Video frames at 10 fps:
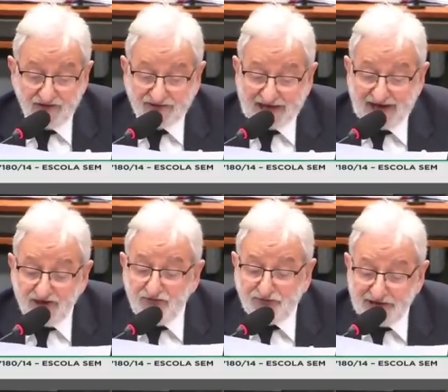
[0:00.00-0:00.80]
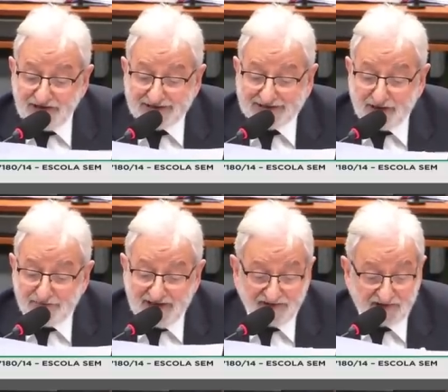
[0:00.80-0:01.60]
está
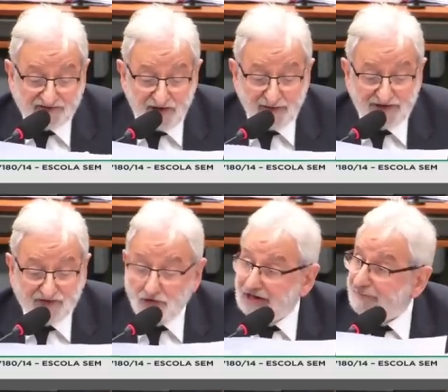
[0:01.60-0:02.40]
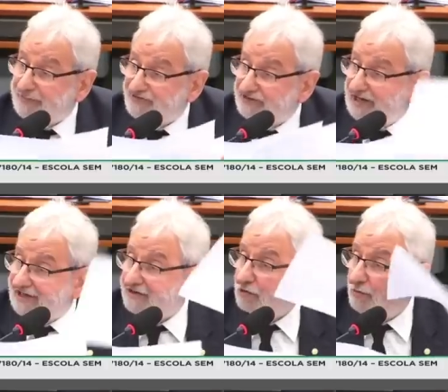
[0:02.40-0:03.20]
infinitamente acima de sua capacidade
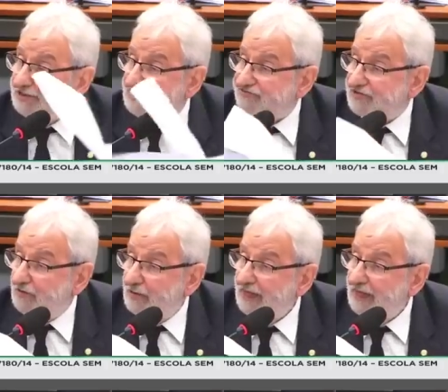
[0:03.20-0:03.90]
de compreensão.